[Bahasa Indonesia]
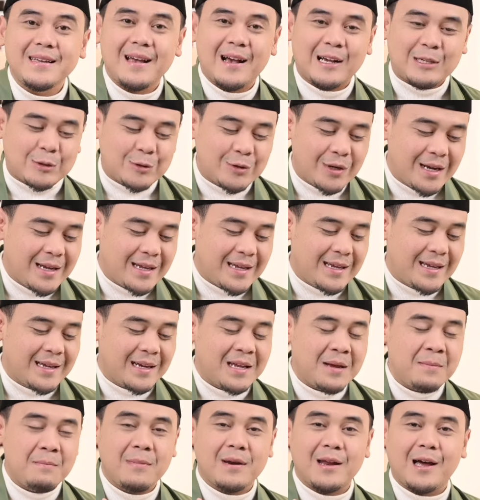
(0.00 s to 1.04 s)
yang sudah
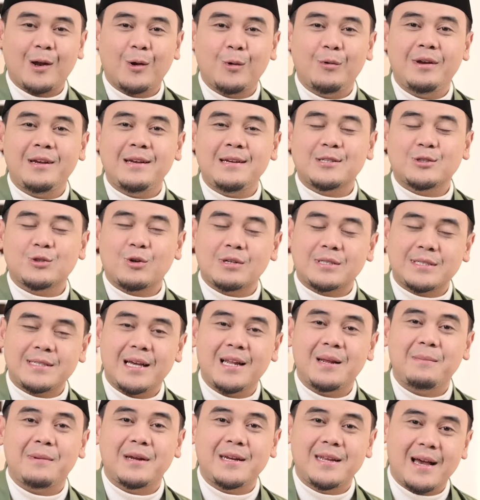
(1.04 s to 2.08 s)
dikirim melalui
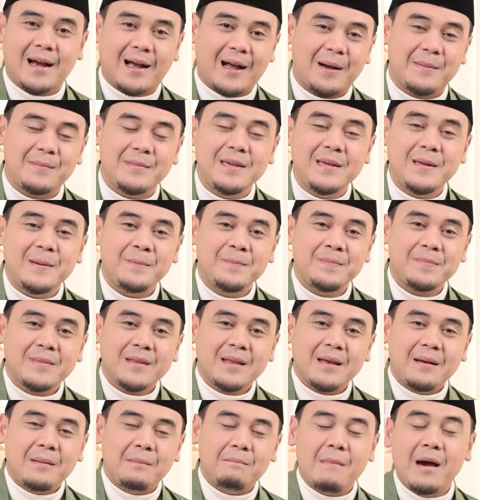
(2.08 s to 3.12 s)
sosial media kami,
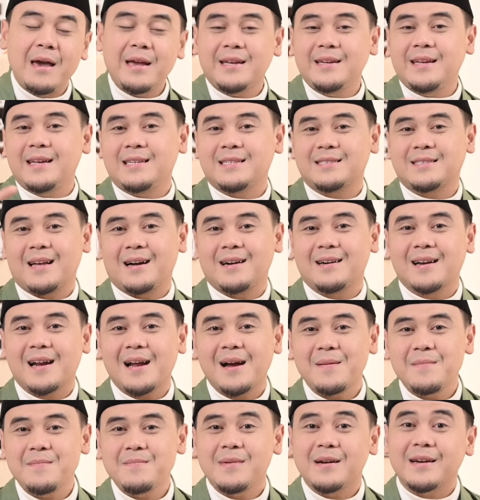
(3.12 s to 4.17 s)
baik di
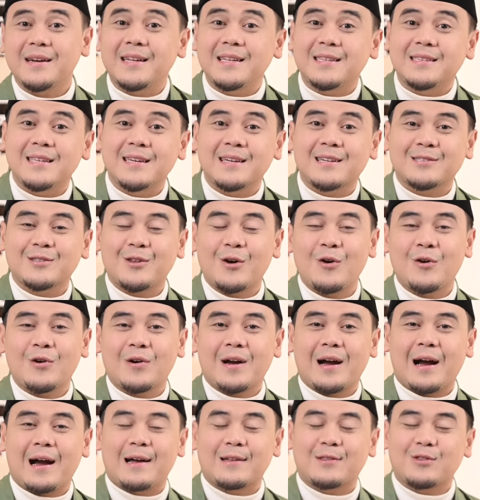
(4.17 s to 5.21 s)
Instagram, di
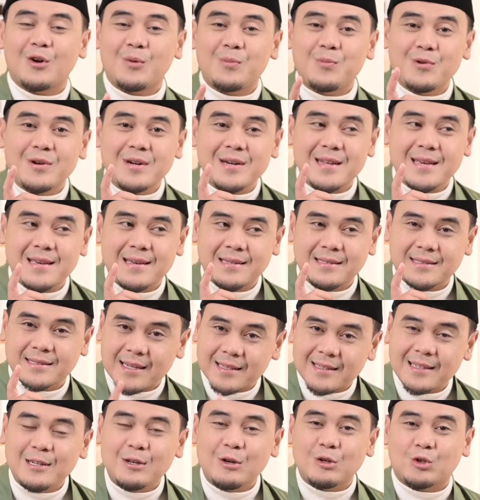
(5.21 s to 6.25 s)
TikTok, ataupun di
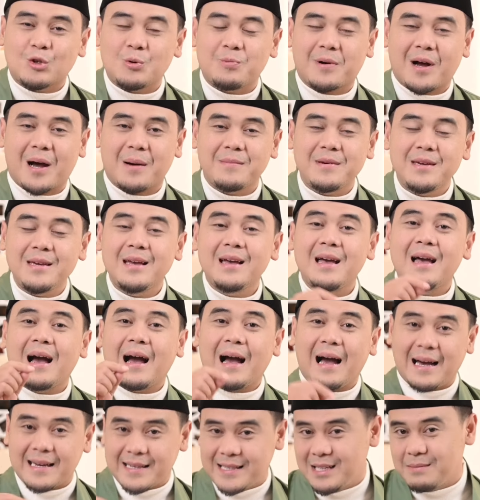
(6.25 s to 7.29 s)
channel YouTube kami,
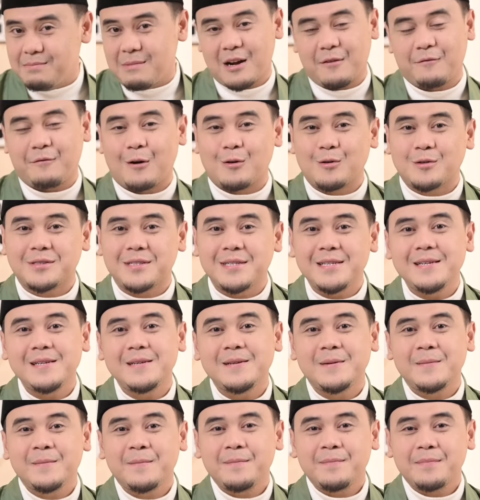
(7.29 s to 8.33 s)
Ahilman Fauzi
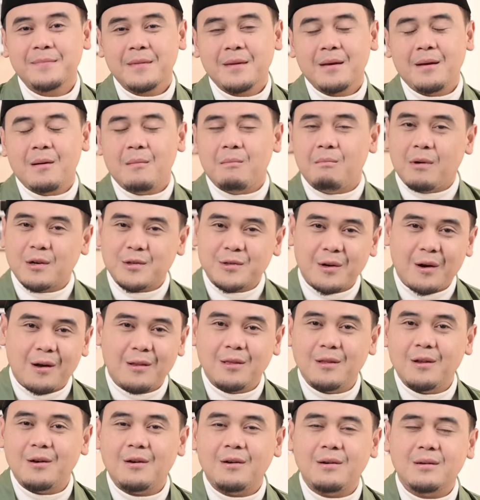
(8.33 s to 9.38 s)
Masya
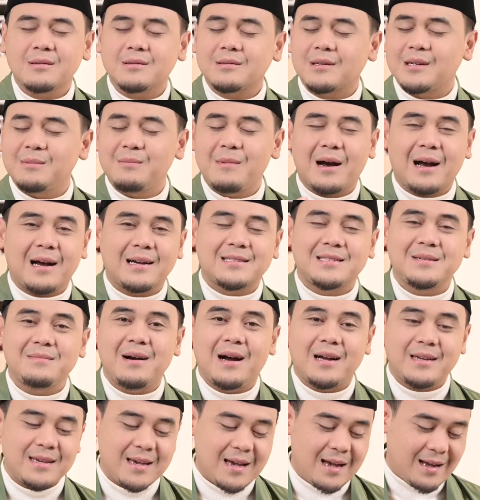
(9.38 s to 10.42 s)
Allah, terima kasih
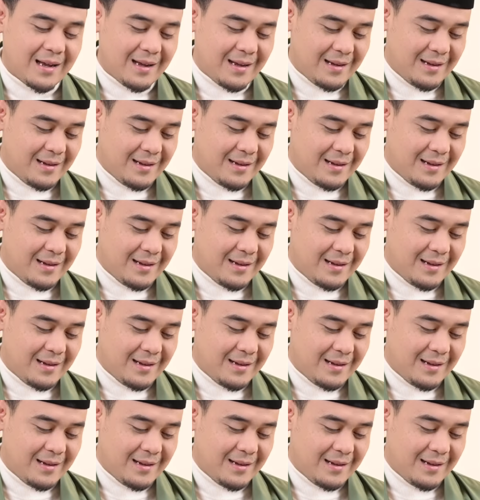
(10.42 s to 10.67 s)
banyak.